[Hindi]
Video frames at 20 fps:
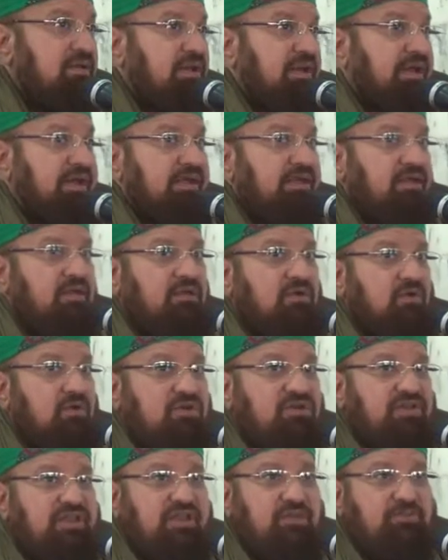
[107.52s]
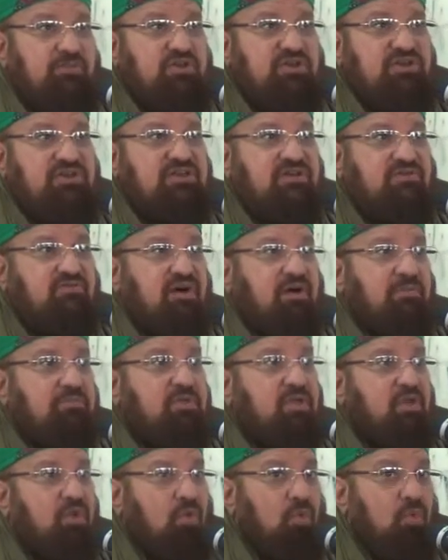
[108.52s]
नहीं कोई दे मुझे जवाब
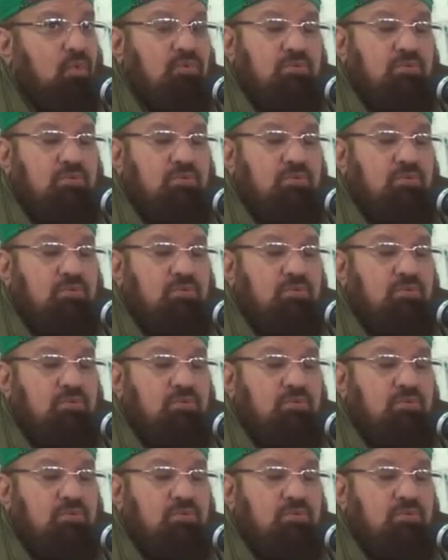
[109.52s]
क्यों